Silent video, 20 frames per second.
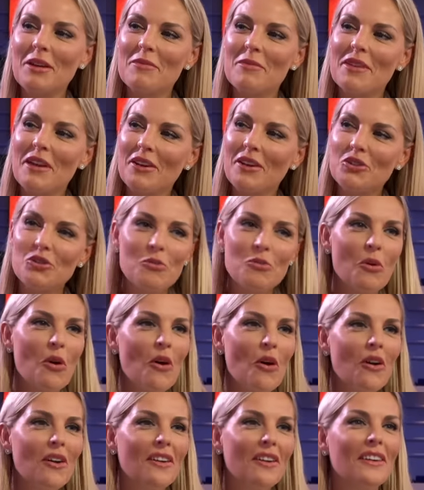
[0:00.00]
Non, c'est vrai.
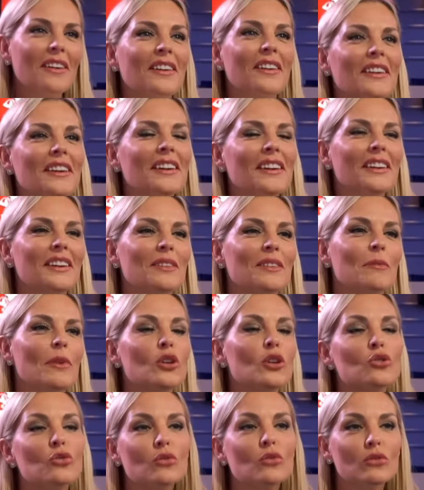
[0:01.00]
Non, non c'est vrai. Je crois que
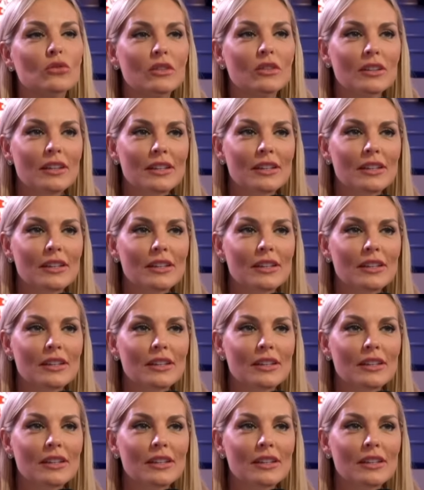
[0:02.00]
tout le bah, monde Je suis content